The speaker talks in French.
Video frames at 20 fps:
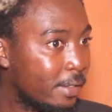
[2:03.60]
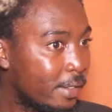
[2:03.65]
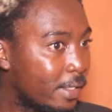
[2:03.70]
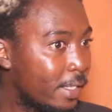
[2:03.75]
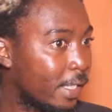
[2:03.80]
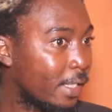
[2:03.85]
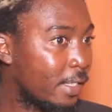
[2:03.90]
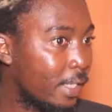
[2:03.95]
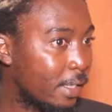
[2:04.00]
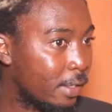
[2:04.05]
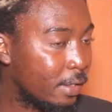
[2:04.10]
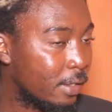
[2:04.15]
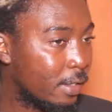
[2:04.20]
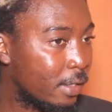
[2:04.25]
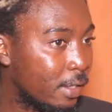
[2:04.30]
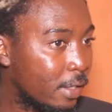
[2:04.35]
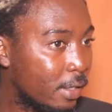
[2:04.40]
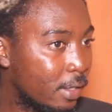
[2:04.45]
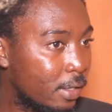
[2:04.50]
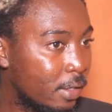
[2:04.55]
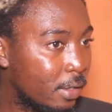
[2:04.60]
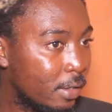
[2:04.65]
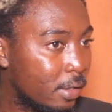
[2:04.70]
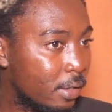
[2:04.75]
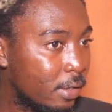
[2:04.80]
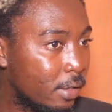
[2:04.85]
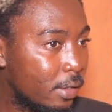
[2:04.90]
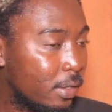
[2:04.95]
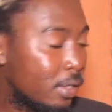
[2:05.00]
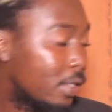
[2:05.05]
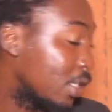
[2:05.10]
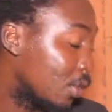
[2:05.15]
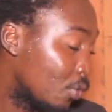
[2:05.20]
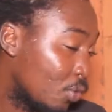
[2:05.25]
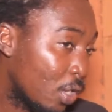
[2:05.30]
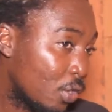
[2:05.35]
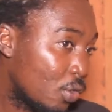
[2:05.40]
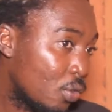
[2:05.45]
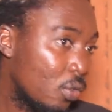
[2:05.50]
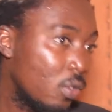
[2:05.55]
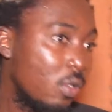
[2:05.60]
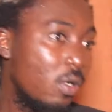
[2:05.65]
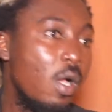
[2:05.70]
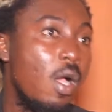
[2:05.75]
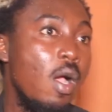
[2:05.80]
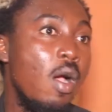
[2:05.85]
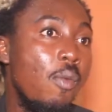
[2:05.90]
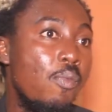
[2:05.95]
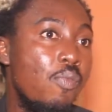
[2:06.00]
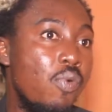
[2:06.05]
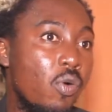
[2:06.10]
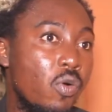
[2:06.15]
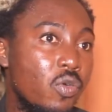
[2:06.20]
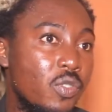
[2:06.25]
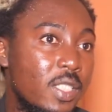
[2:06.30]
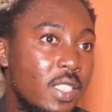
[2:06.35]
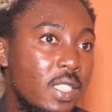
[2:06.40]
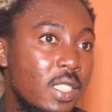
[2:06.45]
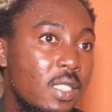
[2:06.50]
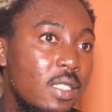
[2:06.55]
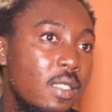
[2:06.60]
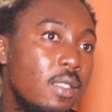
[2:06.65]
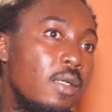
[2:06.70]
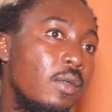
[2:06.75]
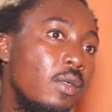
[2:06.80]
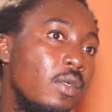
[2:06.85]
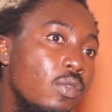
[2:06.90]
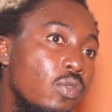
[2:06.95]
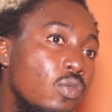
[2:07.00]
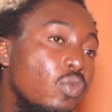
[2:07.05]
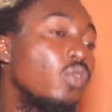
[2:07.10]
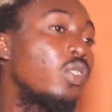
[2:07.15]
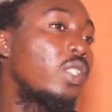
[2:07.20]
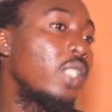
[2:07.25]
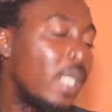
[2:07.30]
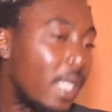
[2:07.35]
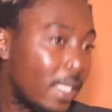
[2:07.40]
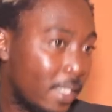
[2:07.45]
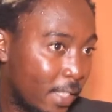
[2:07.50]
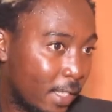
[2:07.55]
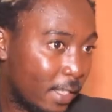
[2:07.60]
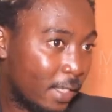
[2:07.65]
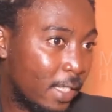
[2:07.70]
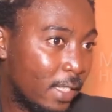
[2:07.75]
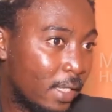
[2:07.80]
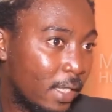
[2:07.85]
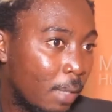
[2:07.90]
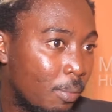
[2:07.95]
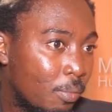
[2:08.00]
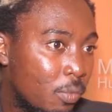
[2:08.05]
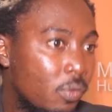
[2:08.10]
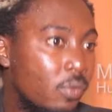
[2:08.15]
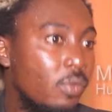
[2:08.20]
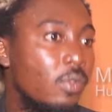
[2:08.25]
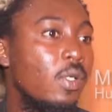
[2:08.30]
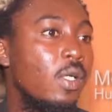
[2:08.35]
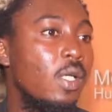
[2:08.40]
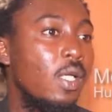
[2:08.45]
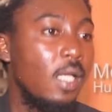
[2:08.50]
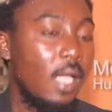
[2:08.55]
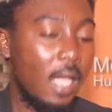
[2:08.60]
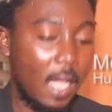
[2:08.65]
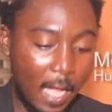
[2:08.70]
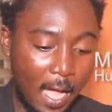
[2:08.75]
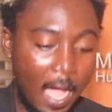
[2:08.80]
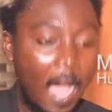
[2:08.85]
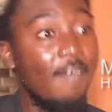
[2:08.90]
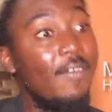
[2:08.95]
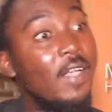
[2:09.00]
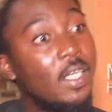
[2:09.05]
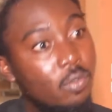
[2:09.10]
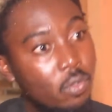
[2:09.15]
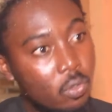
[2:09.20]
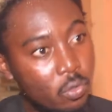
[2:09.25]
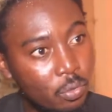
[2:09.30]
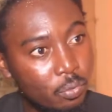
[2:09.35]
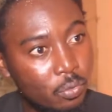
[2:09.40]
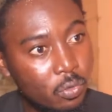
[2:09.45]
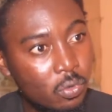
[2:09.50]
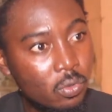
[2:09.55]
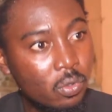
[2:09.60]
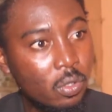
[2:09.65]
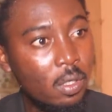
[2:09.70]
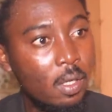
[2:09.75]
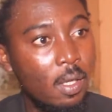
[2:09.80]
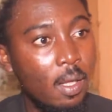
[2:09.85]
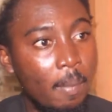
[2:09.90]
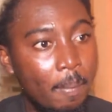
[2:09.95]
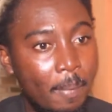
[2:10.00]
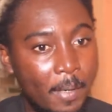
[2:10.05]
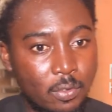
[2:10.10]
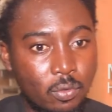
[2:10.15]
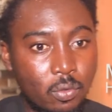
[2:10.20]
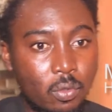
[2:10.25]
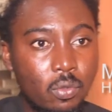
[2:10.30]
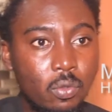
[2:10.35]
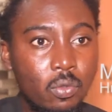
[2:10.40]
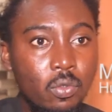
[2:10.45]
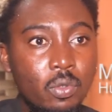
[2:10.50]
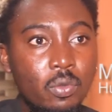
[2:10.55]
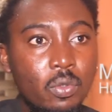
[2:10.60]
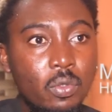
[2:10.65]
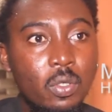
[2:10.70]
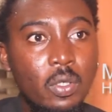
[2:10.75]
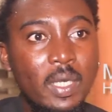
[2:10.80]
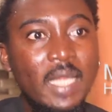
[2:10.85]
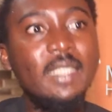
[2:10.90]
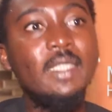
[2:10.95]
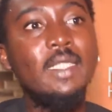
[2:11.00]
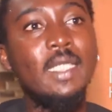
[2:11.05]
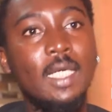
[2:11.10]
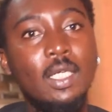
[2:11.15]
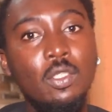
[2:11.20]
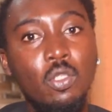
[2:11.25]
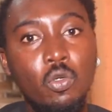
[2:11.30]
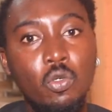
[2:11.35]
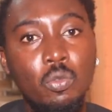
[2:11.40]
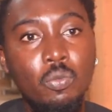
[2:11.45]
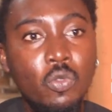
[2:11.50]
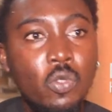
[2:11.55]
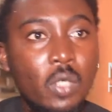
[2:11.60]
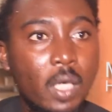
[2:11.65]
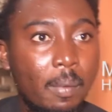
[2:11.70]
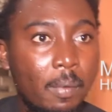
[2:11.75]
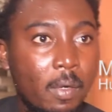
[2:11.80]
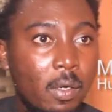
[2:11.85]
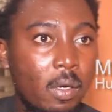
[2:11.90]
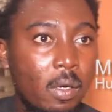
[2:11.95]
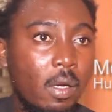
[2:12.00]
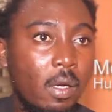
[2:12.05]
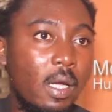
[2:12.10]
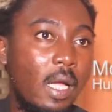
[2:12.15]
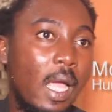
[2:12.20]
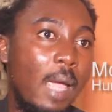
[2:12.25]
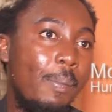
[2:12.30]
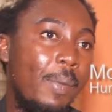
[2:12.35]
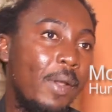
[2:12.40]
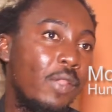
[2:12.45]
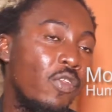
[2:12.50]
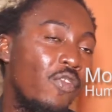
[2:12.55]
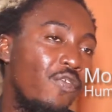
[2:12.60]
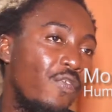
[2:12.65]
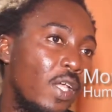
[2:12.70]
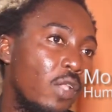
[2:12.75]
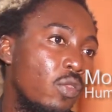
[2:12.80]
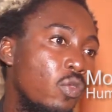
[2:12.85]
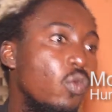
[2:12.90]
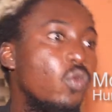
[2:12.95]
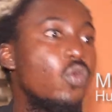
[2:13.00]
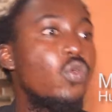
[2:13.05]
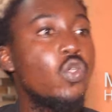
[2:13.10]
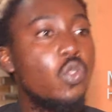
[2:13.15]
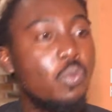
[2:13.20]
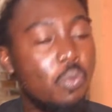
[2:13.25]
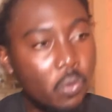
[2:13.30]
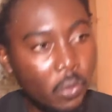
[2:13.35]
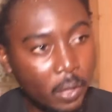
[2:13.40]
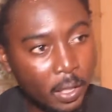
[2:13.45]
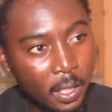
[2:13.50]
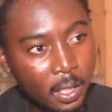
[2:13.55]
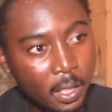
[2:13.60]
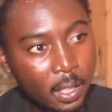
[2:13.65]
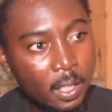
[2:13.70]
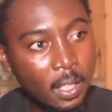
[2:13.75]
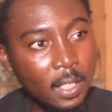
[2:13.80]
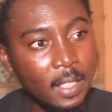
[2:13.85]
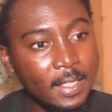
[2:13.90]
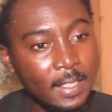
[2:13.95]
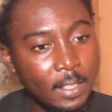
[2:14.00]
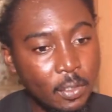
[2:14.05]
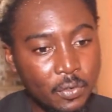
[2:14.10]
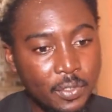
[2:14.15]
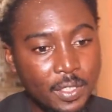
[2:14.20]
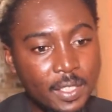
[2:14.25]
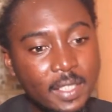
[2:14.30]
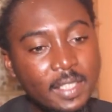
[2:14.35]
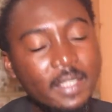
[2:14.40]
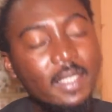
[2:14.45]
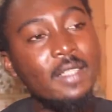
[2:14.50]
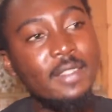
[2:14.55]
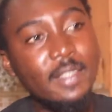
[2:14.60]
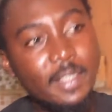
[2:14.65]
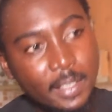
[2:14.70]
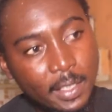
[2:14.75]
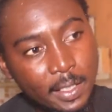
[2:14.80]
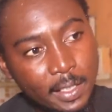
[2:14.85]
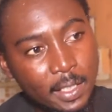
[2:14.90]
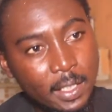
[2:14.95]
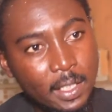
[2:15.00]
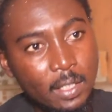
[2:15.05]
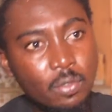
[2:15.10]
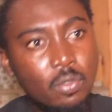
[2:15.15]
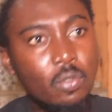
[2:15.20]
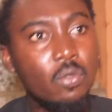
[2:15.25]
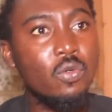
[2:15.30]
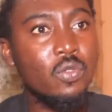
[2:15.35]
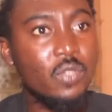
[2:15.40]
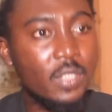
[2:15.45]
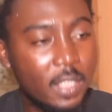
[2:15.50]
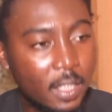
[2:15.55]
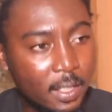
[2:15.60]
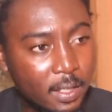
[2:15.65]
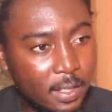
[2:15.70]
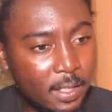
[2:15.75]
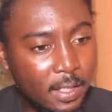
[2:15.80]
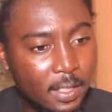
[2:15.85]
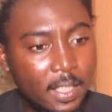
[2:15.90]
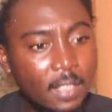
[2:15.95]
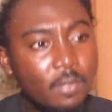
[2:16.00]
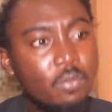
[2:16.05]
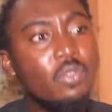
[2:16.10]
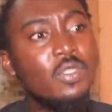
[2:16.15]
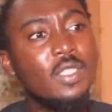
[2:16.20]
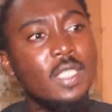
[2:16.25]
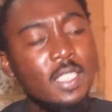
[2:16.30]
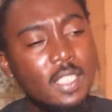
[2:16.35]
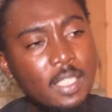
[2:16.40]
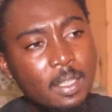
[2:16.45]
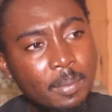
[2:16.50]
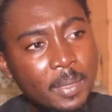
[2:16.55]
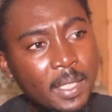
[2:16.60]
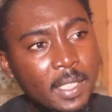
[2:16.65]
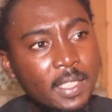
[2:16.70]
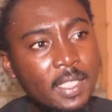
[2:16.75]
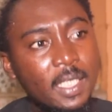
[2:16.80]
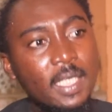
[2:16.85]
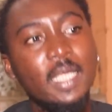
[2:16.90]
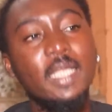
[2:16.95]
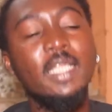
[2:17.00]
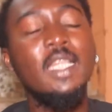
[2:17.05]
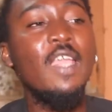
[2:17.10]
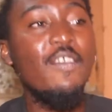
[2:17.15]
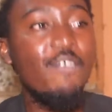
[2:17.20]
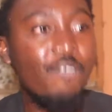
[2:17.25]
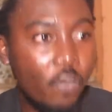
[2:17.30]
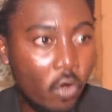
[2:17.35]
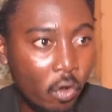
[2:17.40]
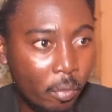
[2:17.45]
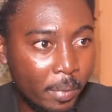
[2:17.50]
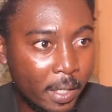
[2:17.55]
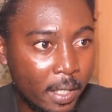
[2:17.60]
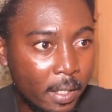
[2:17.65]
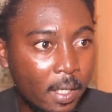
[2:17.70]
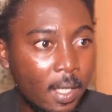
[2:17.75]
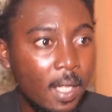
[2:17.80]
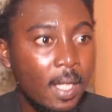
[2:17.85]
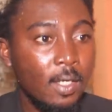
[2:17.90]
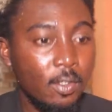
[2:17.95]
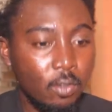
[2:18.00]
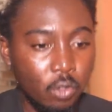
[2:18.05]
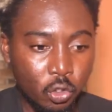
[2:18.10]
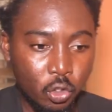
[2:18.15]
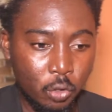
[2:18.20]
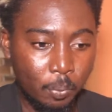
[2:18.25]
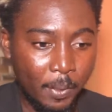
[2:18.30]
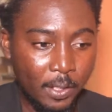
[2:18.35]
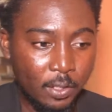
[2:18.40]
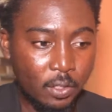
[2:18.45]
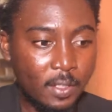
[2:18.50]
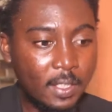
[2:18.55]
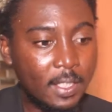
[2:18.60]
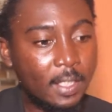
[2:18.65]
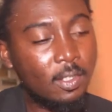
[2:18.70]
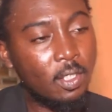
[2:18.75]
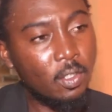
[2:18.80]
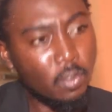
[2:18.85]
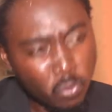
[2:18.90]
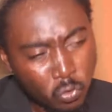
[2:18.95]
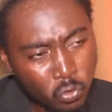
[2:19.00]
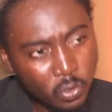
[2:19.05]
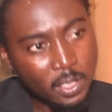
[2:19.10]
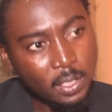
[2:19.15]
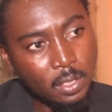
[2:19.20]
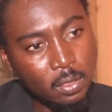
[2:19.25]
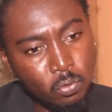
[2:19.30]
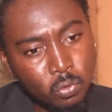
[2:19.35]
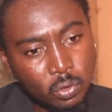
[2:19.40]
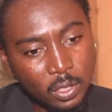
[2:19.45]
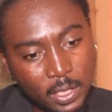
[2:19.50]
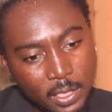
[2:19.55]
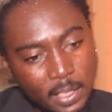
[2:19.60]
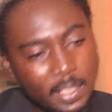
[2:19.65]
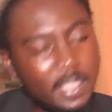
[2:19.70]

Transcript: certaines situations, pour aussi toucher à certains tabous avec de l'humour, parce que l'intérêt de l'humour est et pas de faire du juste pour rire, c'est aussi d'enseigner, de conscientiser, de sensibiliser et d'informer. Donc je pense que c'est un outil